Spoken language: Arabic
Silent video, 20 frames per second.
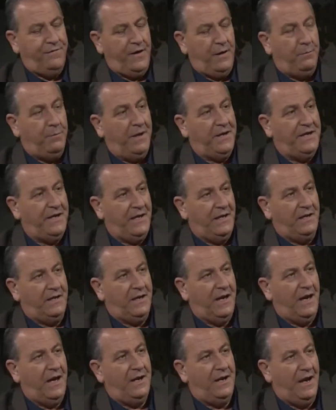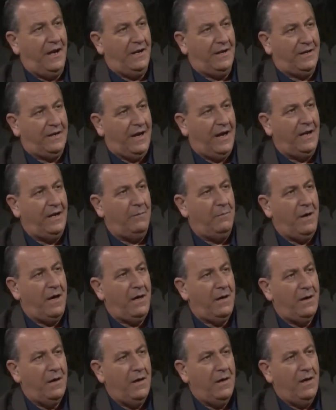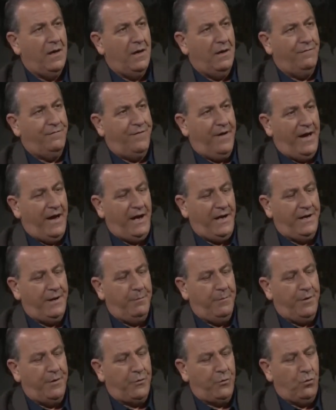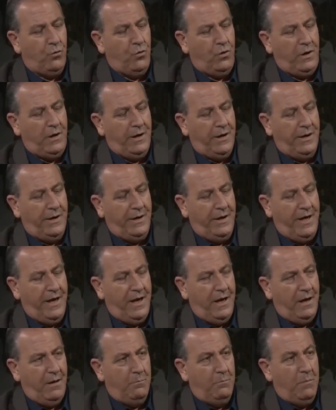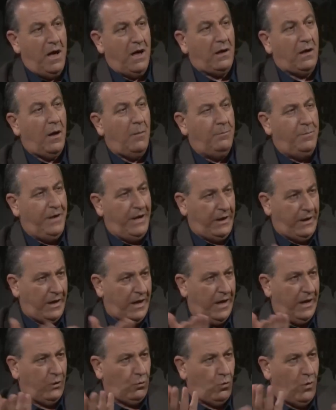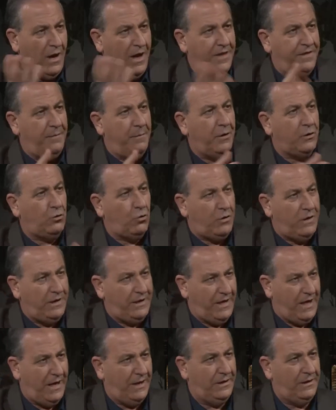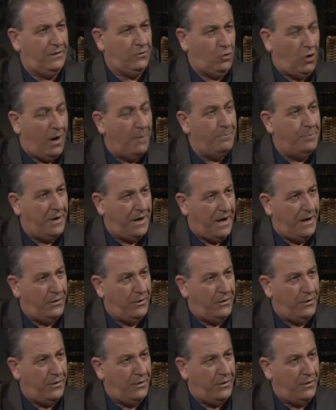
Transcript: في البدء كان الكلمة فإحنا منروح لما قبل الخلق وهذا ما تريد أن تعبر